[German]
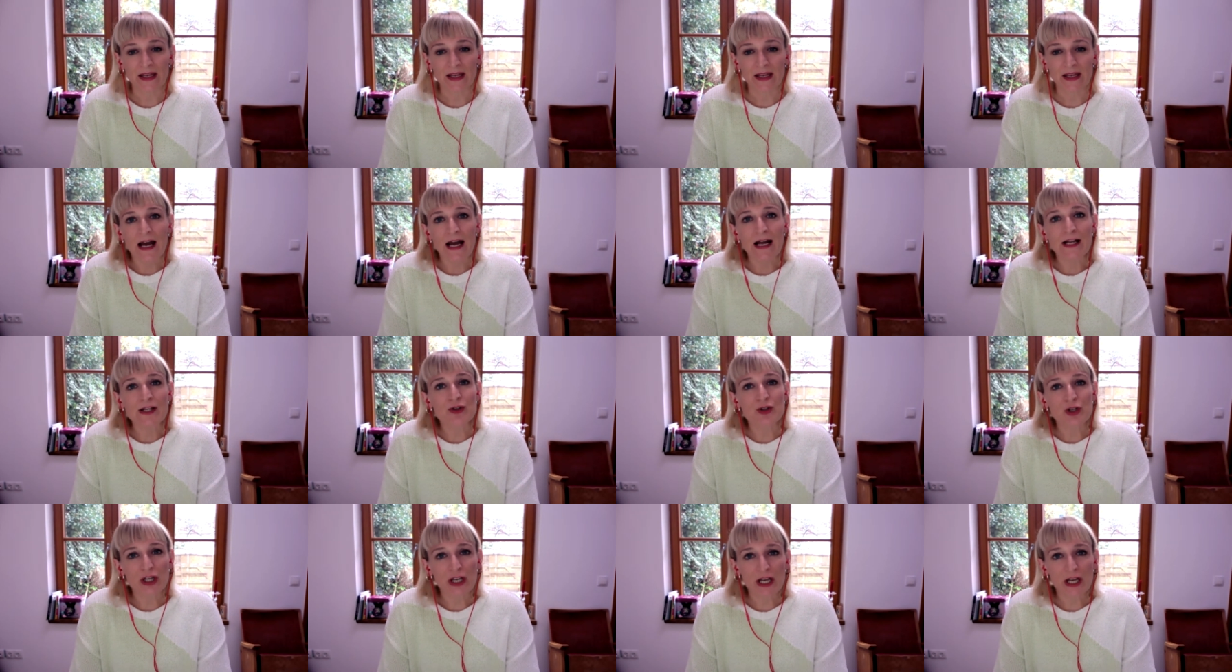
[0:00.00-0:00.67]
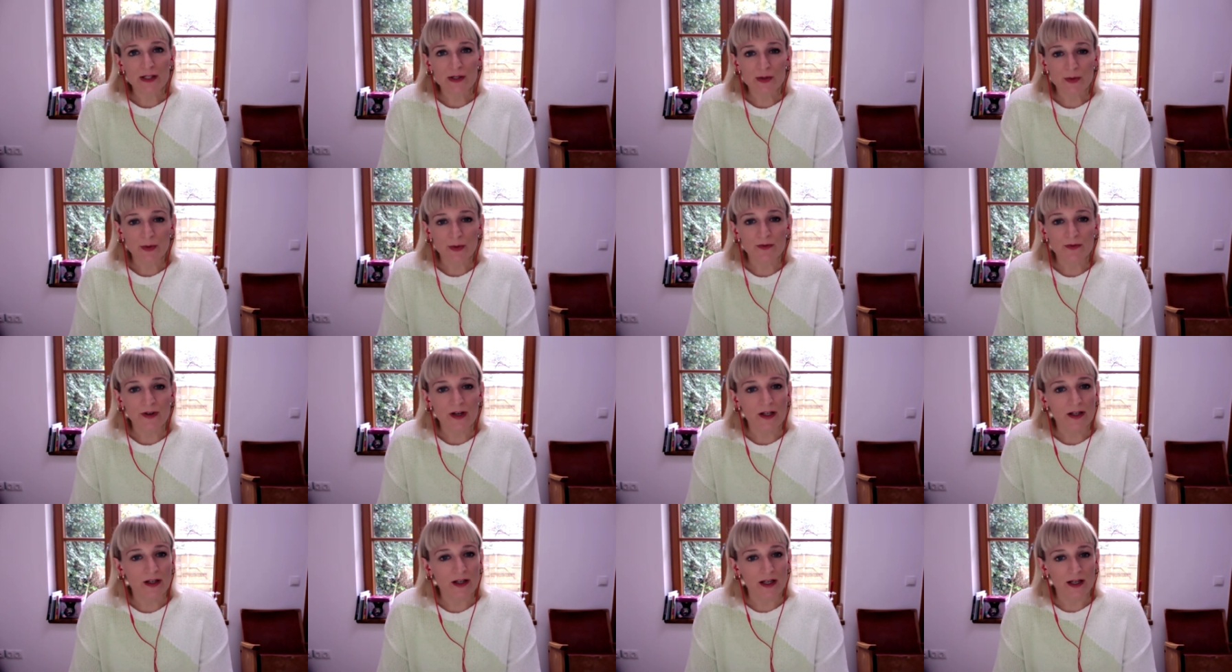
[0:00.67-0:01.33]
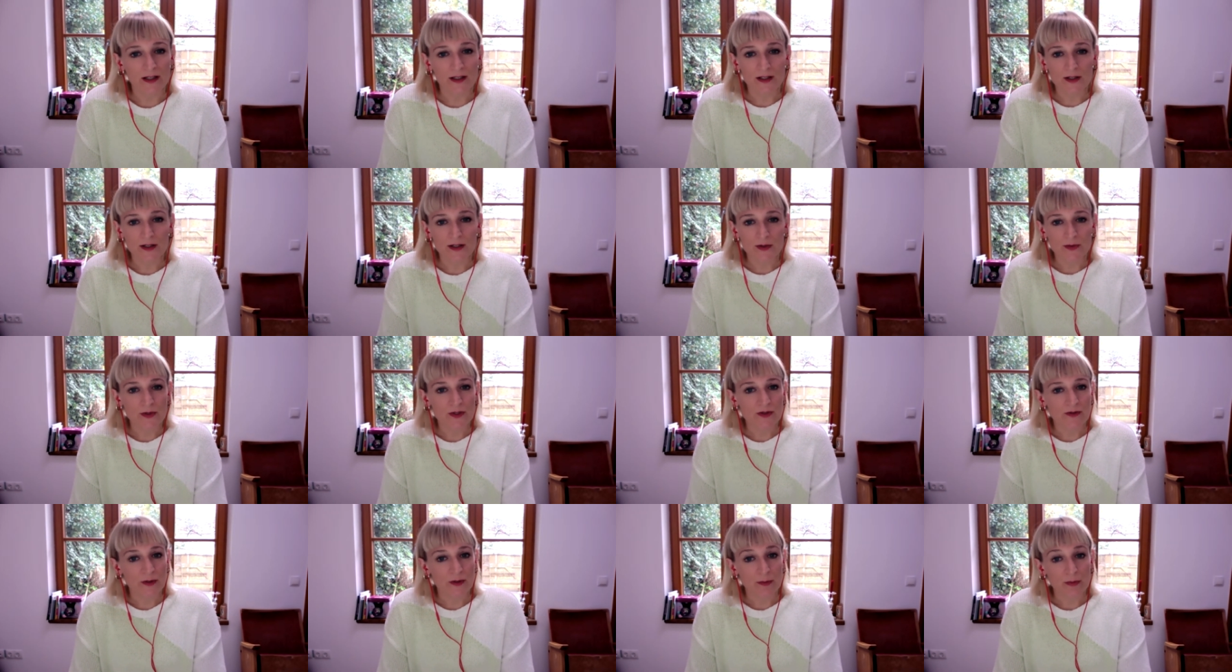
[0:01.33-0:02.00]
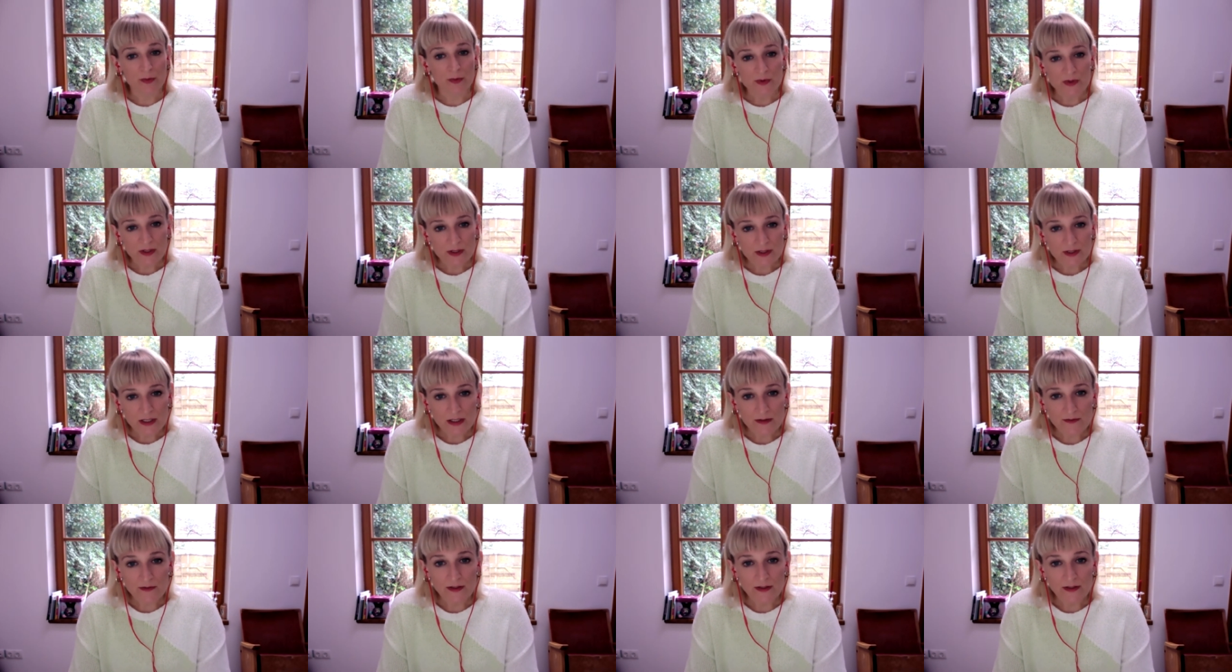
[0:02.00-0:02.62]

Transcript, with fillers: Also die Reaktionen waren eigentlich durchweg positiv.